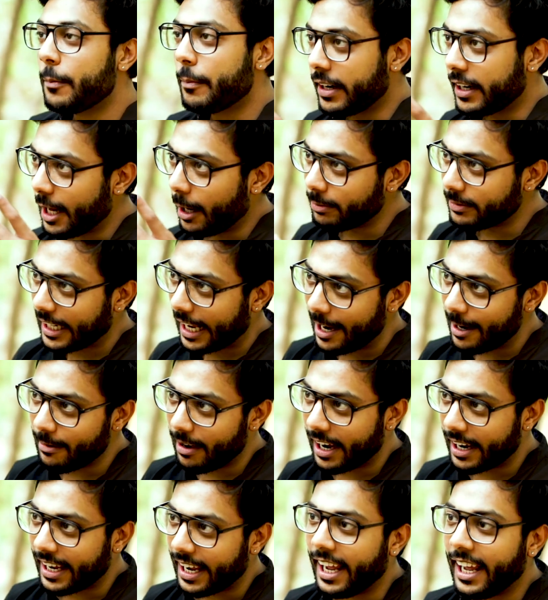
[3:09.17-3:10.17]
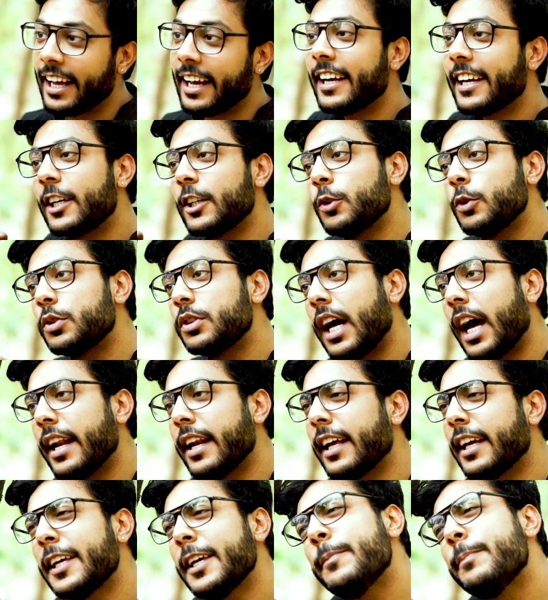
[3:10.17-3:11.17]
बेटा अब टाइम आ गया कि तू
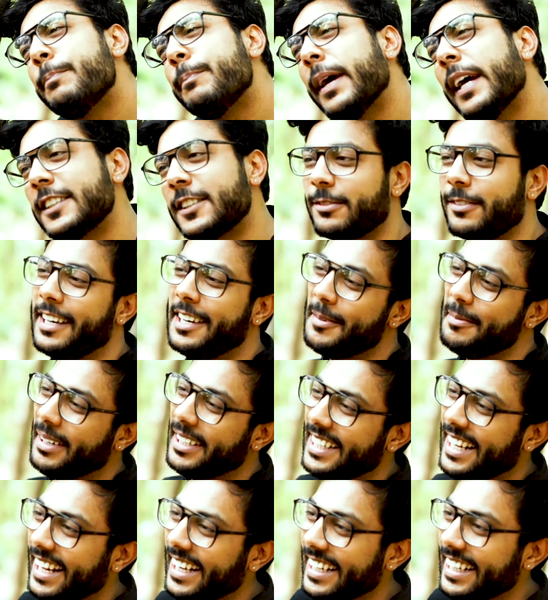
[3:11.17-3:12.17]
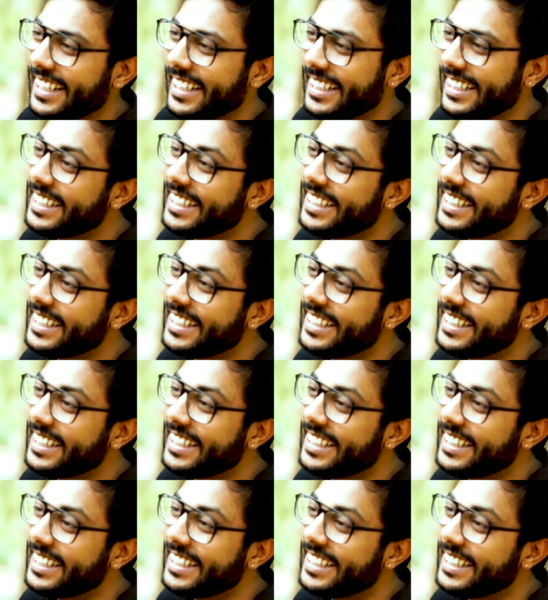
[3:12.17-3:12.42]
ताना की बेस्ट फ्रेंड पटा ले